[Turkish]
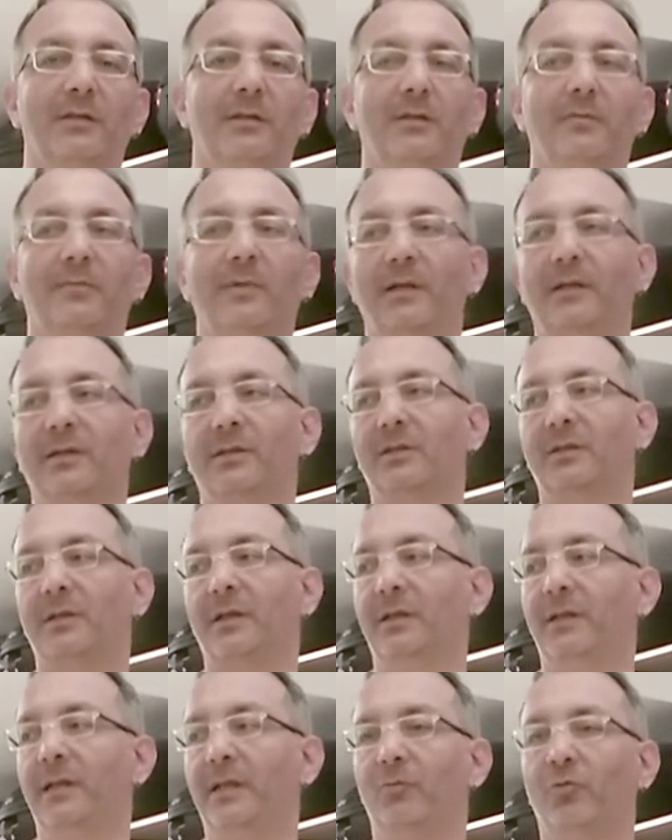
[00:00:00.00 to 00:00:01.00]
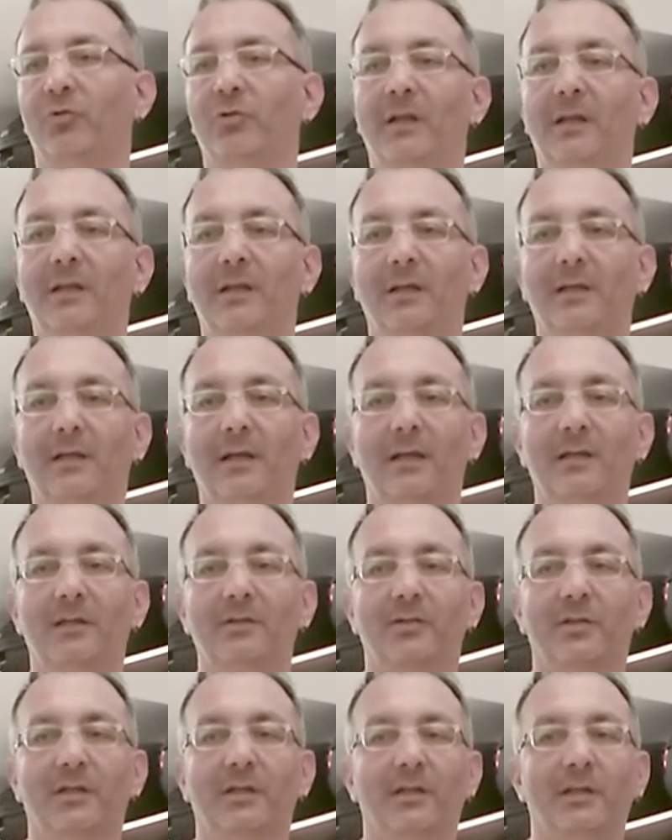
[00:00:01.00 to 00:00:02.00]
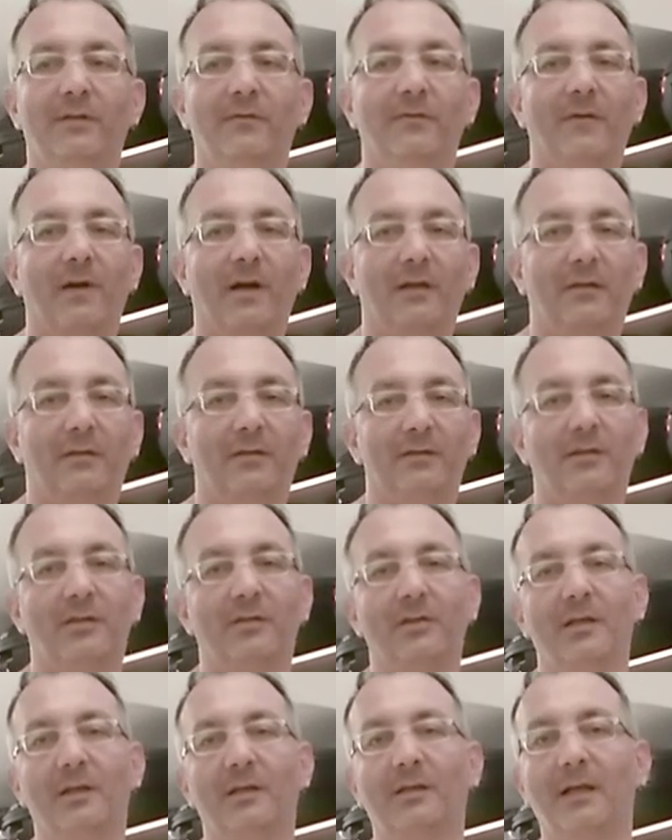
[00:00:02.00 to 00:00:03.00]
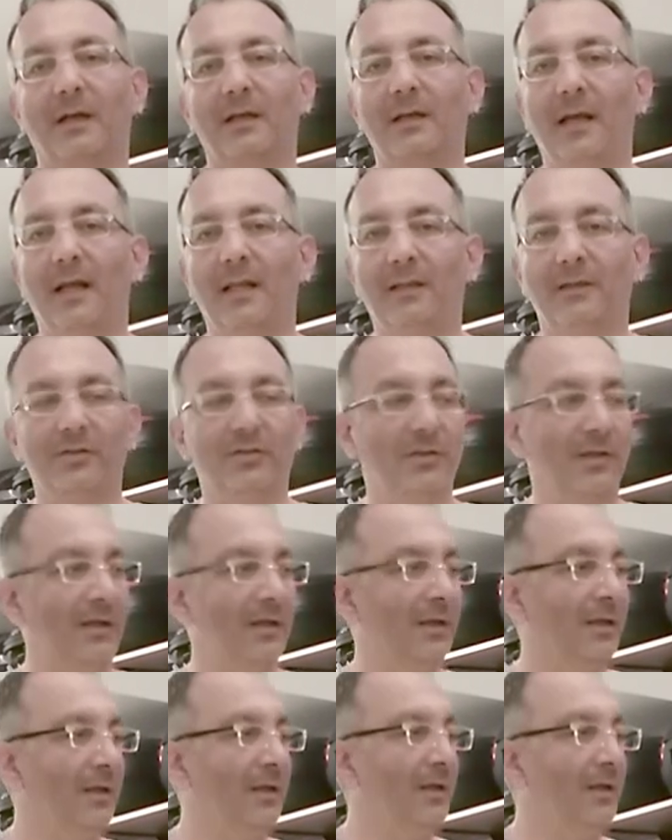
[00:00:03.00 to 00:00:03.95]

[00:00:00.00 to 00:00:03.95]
Ee, ben işte yeni modeller geldikçe, yeni farklı seçenekler geldikçe